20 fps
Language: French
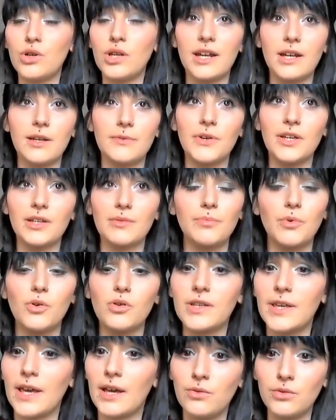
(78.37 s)
et les frais de
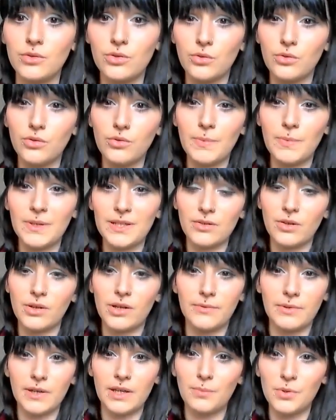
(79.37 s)
port 40 euros parce que
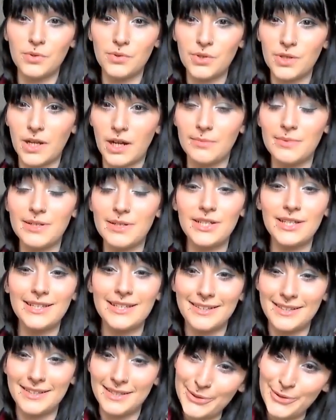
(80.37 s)
les frais de port jusqu'à la Belgique
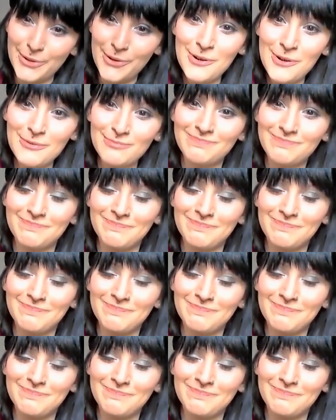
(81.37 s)
c'est 10 euros.